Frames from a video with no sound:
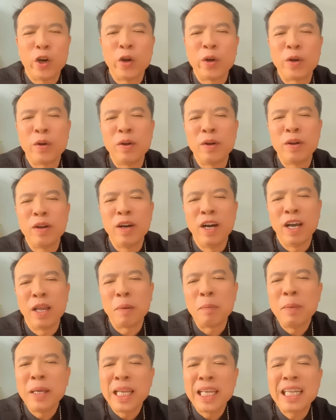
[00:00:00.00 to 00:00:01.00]
con
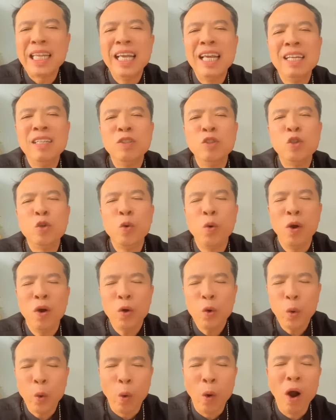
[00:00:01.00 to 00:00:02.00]
người bị Thiên
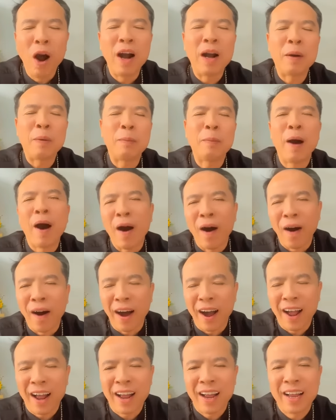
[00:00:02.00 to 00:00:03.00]
Chúa ruồng
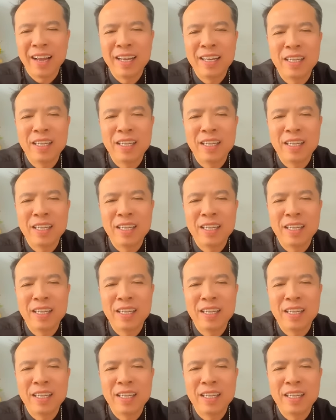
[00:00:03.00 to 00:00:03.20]
bỏ